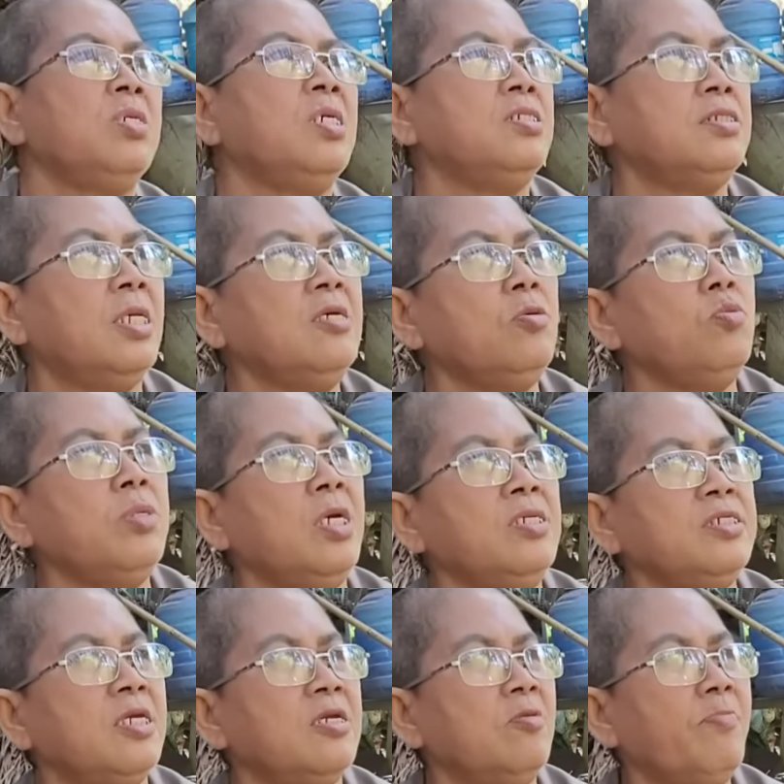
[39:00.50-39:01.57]
hết đó cút hết
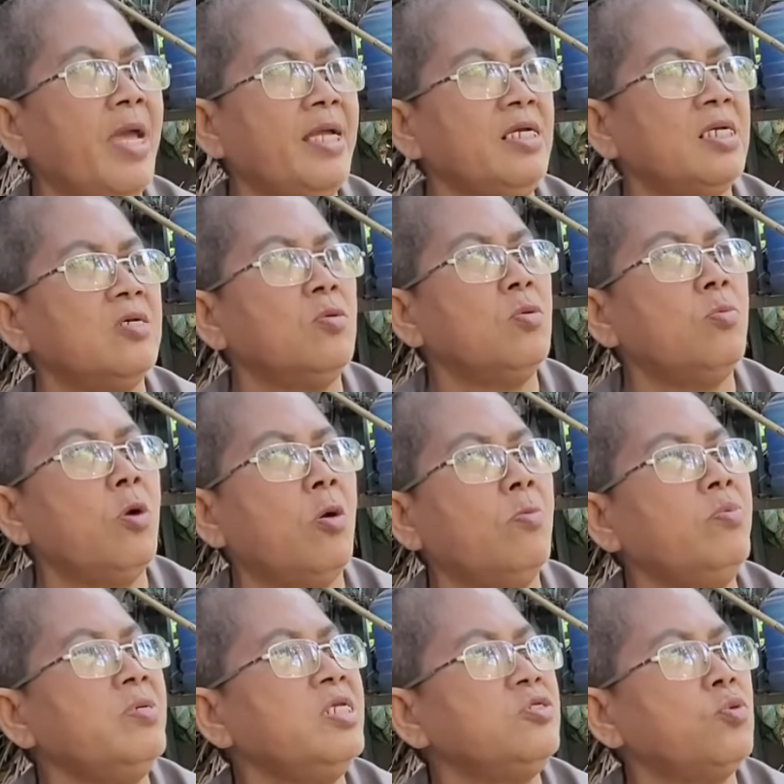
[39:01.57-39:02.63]
giờ nó bán rồi cô
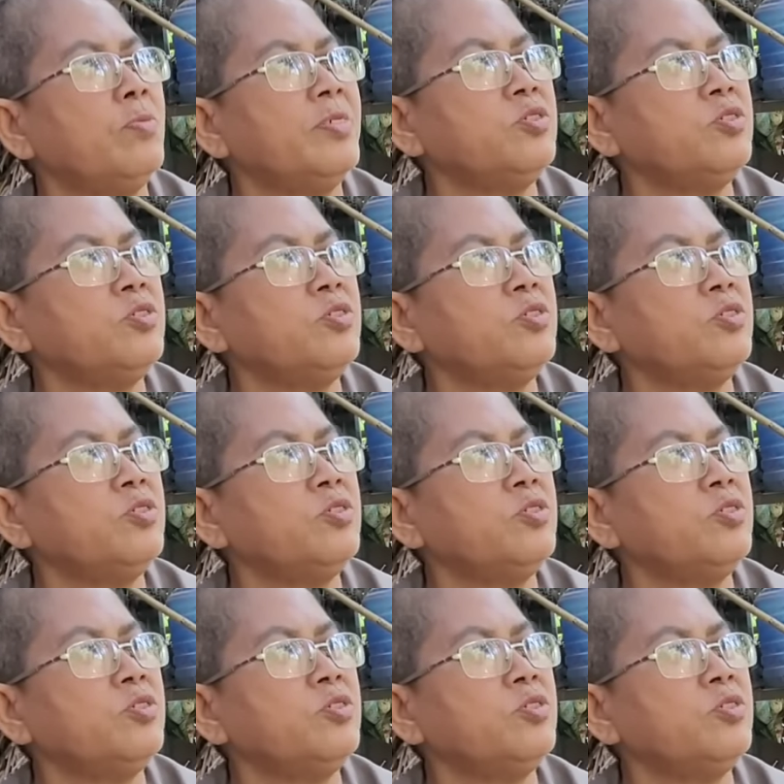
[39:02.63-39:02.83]
không đi chùa ba